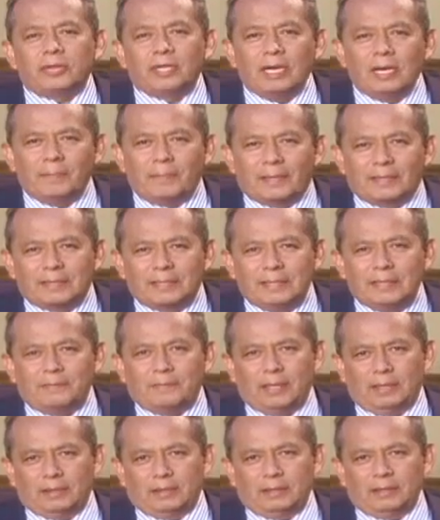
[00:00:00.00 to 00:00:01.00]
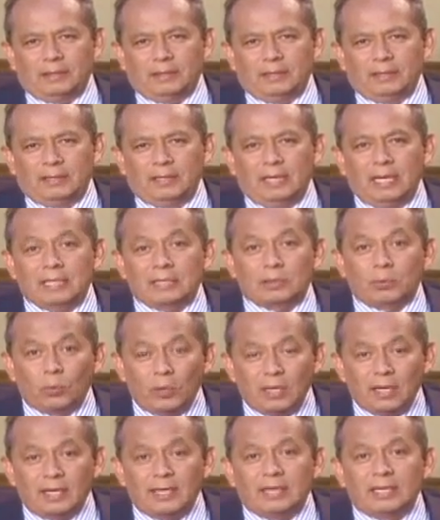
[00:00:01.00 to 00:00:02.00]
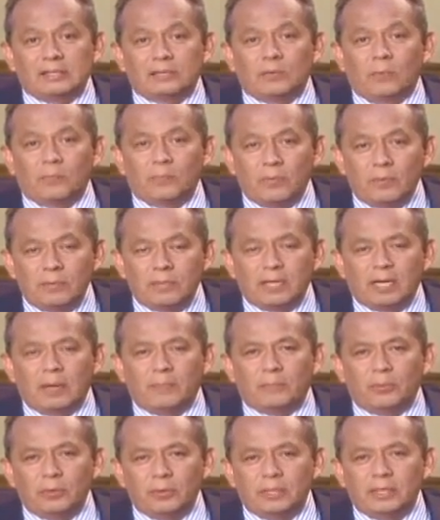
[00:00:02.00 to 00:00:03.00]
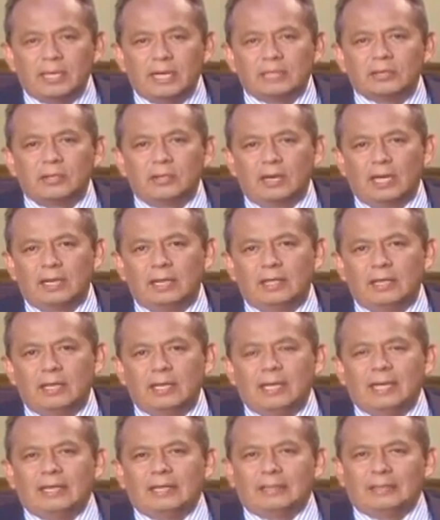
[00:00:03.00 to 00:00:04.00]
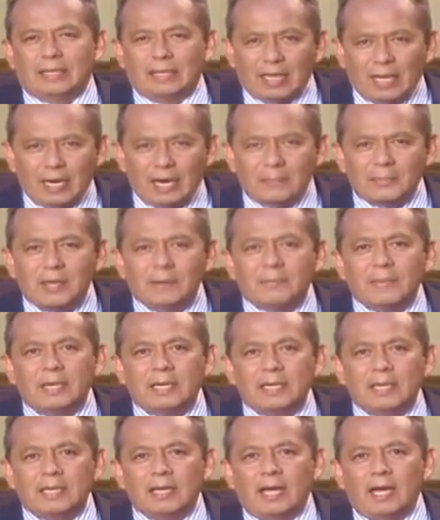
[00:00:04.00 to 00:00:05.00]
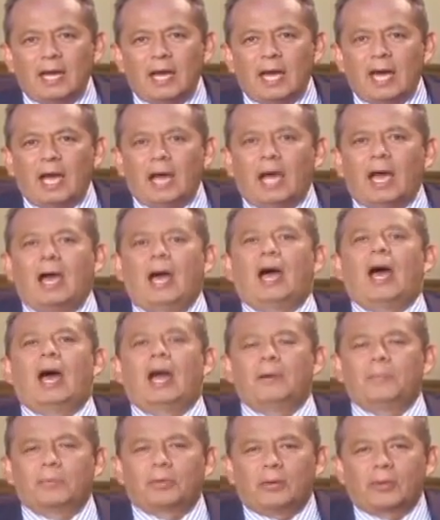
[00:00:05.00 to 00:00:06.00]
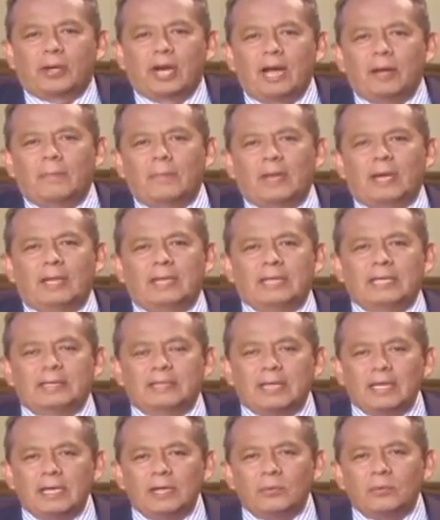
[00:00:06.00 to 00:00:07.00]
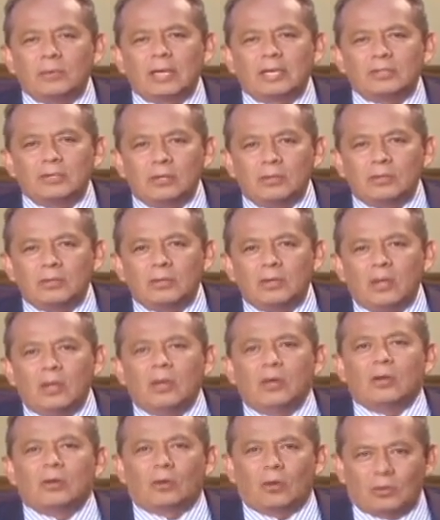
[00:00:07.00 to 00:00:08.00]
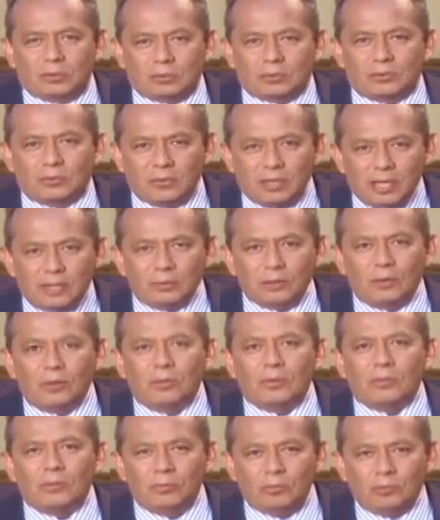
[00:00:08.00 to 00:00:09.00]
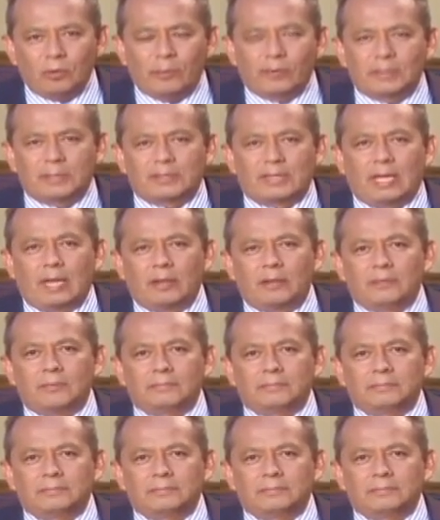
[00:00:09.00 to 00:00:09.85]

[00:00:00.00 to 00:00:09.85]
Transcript: teleparticipante, la Escuela de Gestión Pública Plurinacional te da la bienvenida al programa de teleeducación Construyendo un Nuevo Estado.